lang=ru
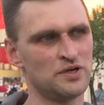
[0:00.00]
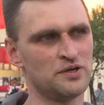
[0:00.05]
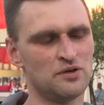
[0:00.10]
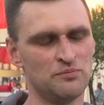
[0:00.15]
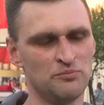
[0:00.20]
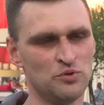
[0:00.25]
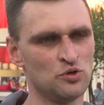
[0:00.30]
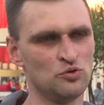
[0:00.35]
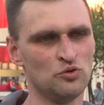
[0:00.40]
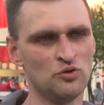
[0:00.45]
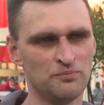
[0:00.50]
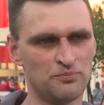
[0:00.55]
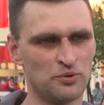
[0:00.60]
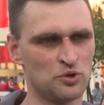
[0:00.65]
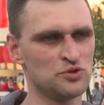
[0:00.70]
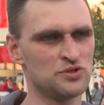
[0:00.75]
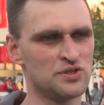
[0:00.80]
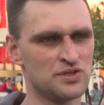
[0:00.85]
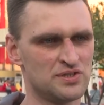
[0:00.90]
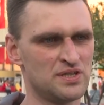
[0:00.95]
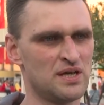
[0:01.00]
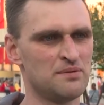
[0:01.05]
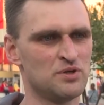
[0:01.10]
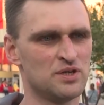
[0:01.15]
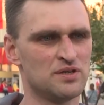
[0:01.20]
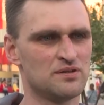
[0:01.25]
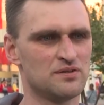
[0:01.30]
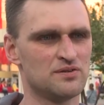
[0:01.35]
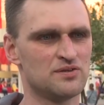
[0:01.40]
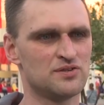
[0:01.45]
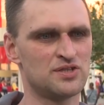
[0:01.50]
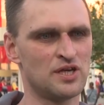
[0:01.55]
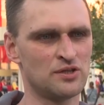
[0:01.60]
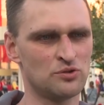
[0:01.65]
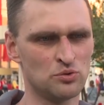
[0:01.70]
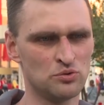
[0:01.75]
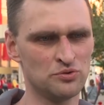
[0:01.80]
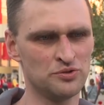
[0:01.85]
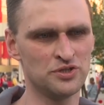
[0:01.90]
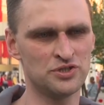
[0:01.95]
Рекомендуем просто с нами
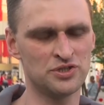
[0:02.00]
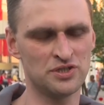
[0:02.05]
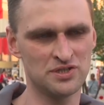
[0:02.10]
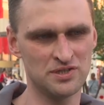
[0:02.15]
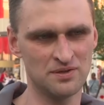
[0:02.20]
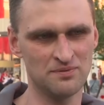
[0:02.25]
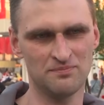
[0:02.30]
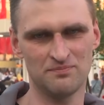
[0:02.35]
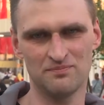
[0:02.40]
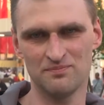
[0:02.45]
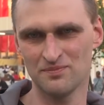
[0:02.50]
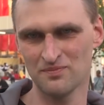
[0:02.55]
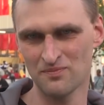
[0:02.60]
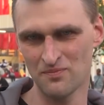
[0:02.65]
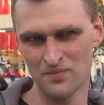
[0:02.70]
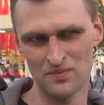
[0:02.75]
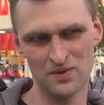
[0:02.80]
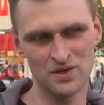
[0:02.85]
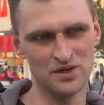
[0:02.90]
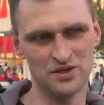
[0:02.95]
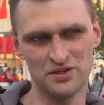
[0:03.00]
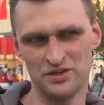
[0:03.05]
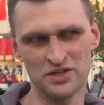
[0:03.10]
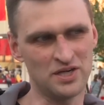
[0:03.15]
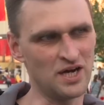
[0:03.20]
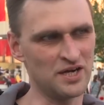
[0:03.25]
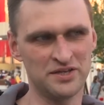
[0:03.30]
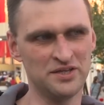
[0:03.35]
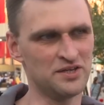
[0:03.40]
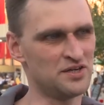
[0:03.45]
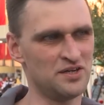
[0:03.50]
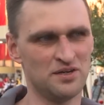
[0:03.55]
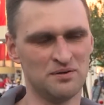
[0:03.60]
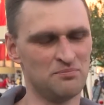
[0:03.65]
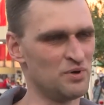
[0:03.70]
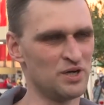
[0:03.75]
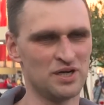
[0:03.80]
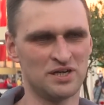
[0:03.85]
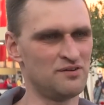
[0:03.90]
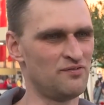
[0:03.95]
сотрудничать, Никаких
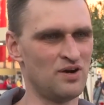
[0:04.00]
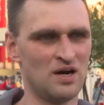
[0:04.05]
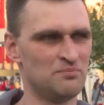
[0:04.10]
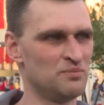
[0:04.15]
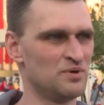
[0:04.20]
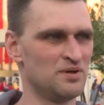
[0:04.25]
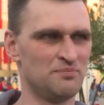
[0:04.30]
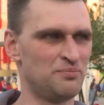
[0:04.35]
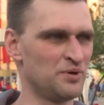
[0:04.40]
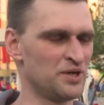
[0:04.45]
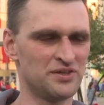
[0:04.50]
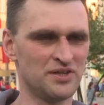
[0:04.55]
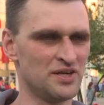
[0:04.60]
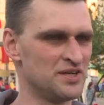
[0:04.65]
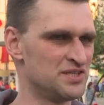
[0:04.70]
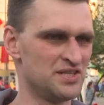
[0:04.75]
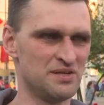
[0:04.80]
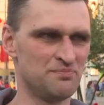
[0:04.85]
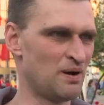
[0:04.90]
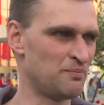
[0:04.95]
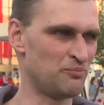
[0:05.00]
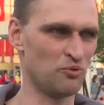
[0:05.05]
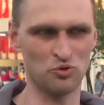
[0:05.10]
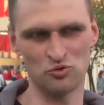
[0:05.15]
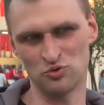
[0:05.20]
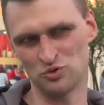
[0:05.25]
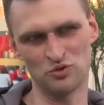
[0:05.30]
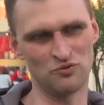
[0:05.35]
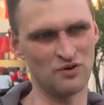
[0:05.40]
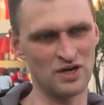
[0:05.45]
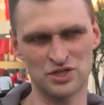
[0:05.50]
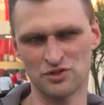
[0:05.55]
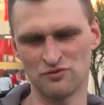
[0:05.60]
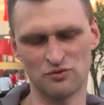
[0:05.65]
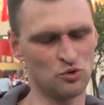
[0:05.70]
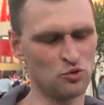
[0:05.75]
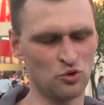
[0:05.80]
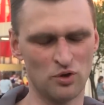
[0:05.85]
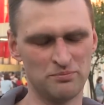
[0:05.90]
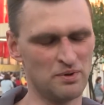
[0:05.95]
мы к вам претензий по поводу
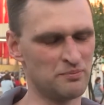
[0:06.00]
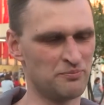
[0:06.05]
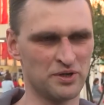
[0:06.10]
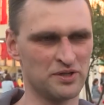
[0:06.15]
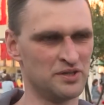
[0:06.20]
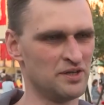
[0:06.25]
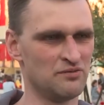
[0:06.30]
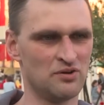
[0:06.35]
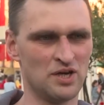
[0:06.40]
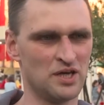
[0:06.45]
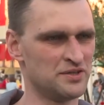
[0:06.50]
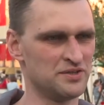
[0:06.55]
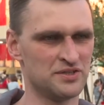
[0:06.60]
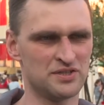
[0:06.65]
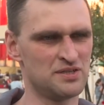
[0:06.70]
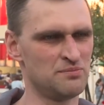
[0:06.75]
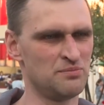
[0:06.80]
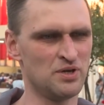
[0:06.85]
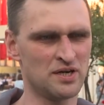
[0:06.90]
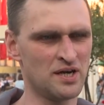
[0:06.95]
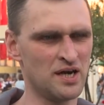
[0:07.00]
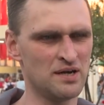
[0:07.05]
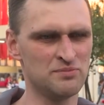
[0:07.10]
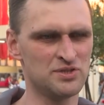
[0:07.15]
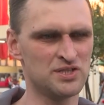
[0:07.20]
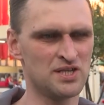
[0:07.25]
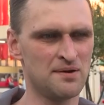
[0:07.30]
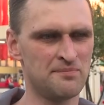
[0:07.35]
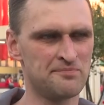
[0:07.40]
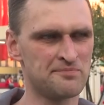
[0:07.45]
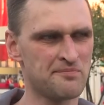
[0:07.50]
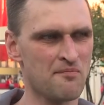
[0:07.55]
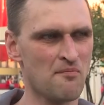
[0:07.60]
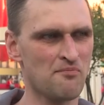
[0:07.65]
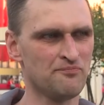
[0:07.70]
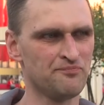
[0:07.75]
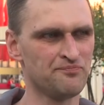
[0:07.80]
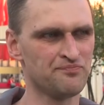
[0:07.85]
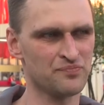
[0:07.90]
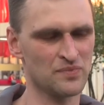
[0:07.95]
вашего хобби предъявлять не собираемся.
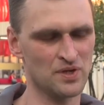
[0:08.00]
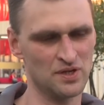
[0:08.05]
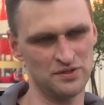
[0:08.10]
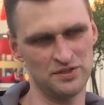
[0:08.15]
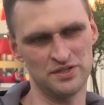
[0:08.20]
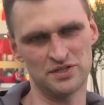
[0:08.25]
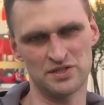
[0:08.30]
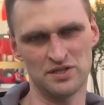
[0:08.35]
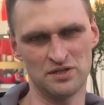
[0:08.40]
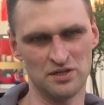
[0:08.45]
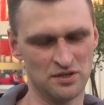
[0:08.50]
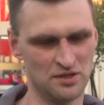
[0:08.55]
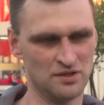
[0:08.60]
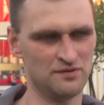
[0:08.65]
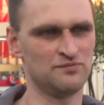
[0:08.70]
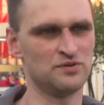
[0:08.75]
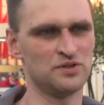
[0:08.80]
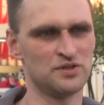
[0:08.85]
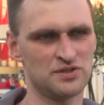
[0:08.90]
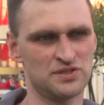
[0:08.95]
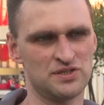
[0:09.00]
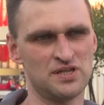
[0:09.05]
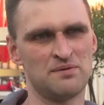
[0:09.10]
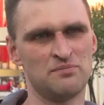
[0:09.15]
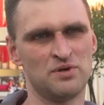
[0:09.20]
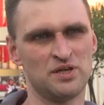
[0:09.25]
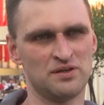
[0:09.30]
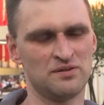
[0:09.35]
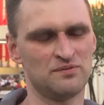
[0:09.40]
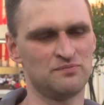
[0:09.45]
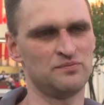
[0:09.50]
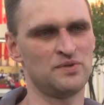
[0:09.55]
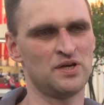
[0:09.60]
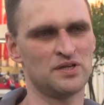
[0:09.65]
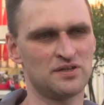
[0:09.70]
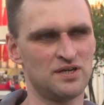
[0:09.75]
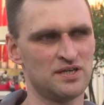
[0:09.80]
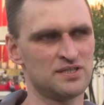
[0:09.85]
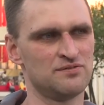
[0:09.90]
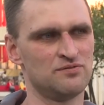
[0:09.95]
Если вы с нами не
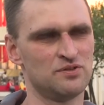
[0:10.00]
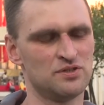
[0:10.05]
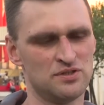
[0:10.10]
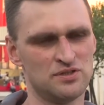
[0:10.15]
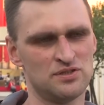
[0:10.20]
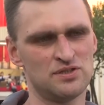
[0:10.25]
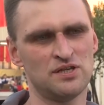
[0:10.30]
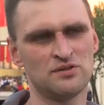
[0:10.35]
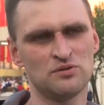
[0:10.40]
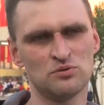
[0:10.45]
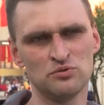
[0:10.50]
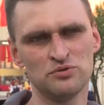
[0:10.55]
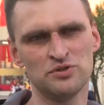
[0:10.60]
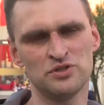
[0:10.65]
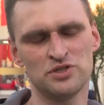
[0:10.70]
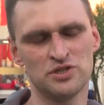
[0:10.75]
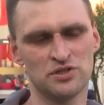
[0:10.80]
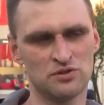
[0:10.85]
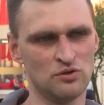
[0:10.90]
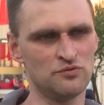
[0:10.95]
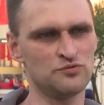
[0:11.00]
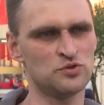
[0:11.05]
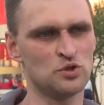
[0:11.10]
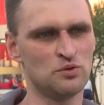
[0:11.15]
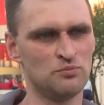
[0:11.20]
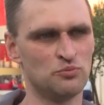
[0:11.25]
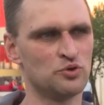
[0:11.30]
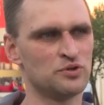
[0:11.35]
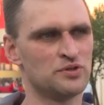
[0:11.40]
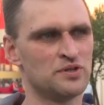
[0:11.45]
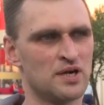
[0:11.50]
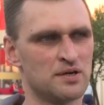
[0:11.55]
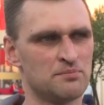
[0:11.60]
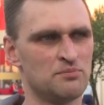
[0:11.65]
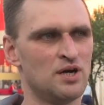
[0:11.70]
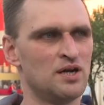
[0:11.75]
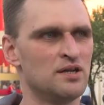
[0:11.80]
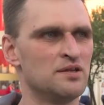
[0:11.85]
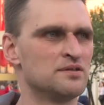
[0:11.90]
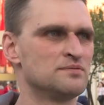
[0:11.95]
отказываетесь сотрудничать, то все будет
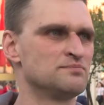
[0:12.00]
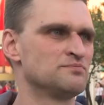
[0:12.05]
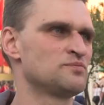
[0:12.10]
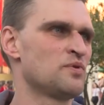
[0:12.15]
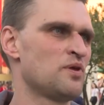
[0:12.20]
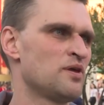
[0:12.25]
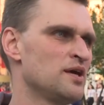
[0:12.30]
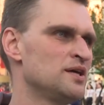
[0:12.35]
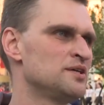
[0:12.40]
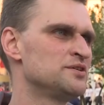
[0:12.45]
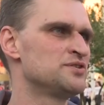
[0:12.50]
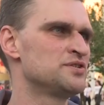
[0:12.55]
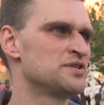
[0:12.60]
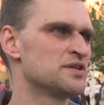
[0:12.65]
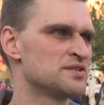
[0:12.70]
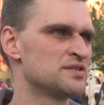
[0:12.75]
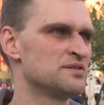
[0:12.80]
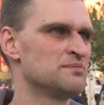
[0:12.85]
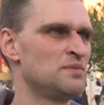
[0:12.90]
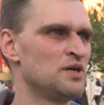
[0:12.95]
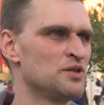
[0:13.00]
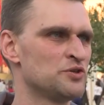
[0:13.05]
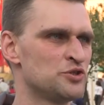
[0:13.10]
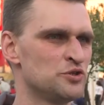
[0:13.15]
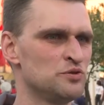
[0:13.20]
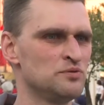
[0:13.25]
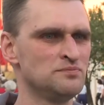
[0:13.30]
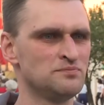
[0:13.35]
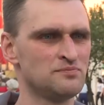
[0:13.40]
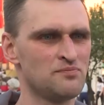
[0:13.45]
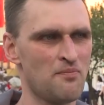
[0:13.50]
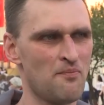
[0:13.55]
нормально. Я, естественно, молчу.